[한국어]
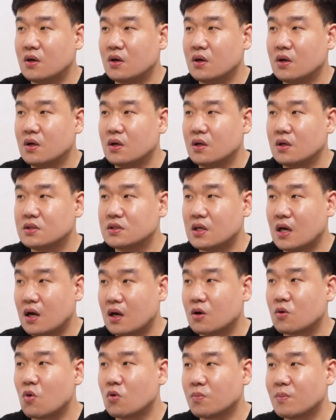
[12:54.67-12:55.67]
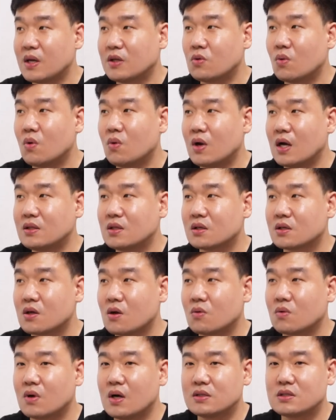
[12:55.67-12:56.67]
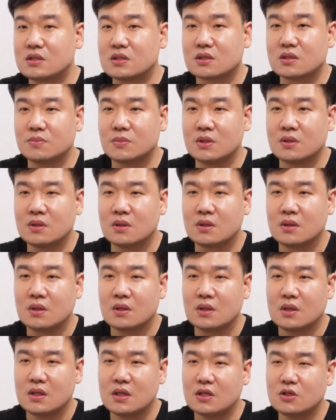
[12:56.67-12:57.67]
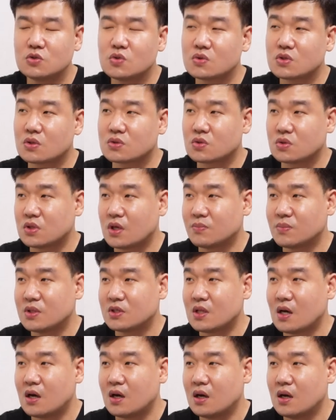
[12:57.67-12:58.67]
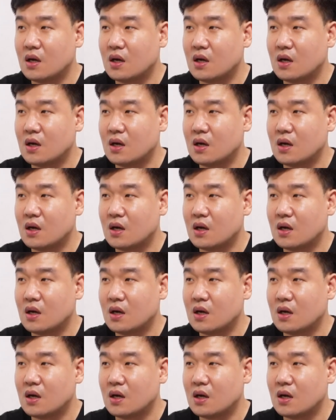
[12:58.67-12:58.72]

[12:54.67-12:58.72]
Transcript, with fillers: 음. 자, 공매도 같은 경우가 지금은 1조 정도 됩니다.